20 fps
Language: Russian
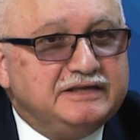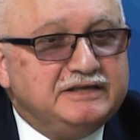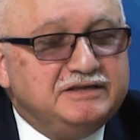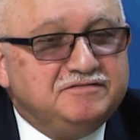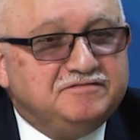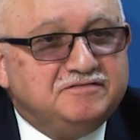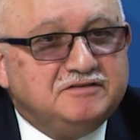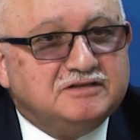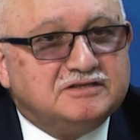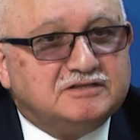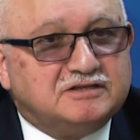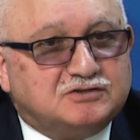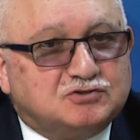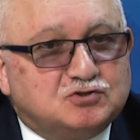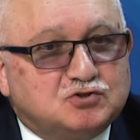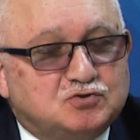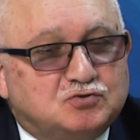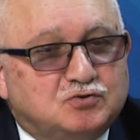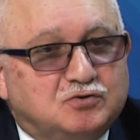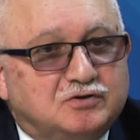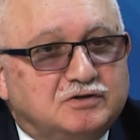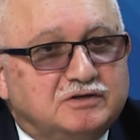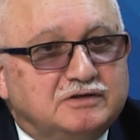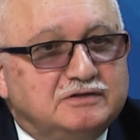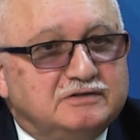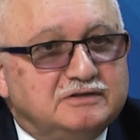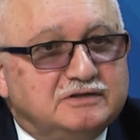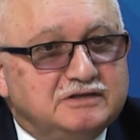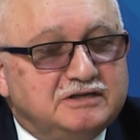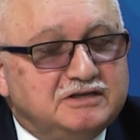и видят, что
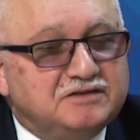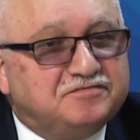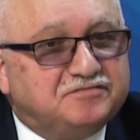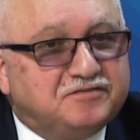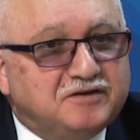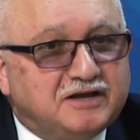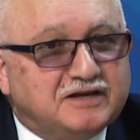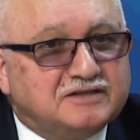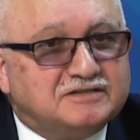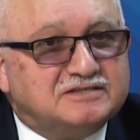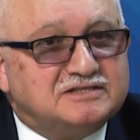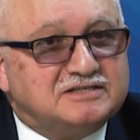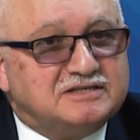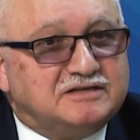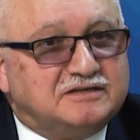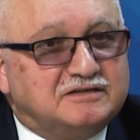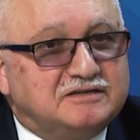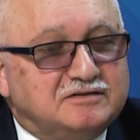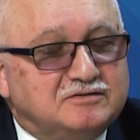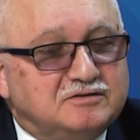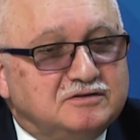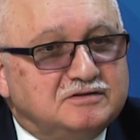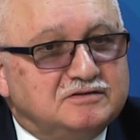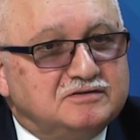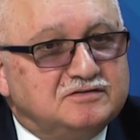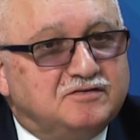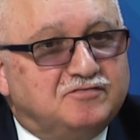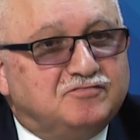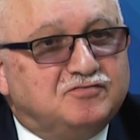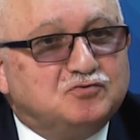инфляция
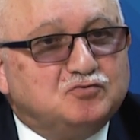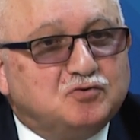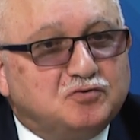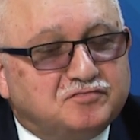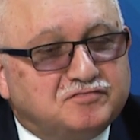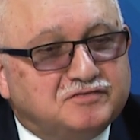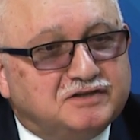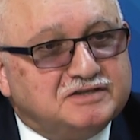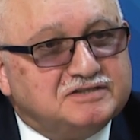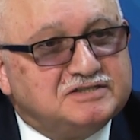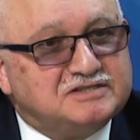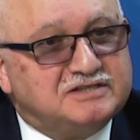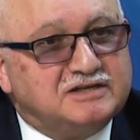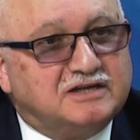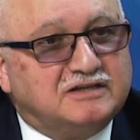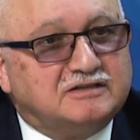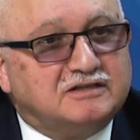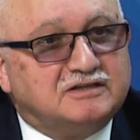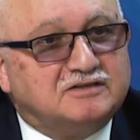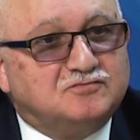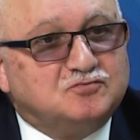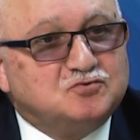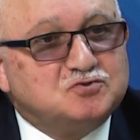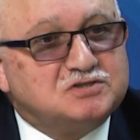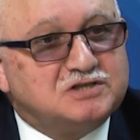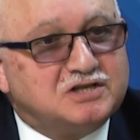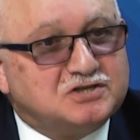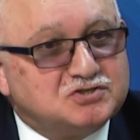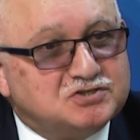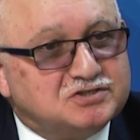вновь достигла
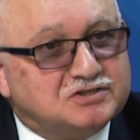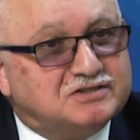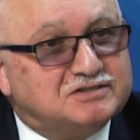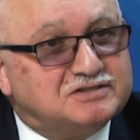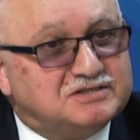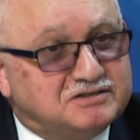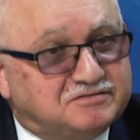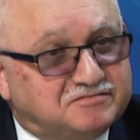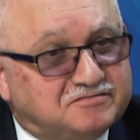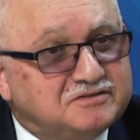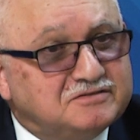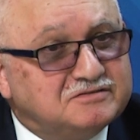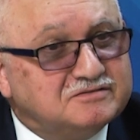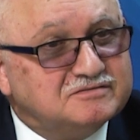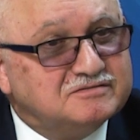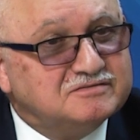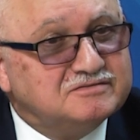двузначных цифр,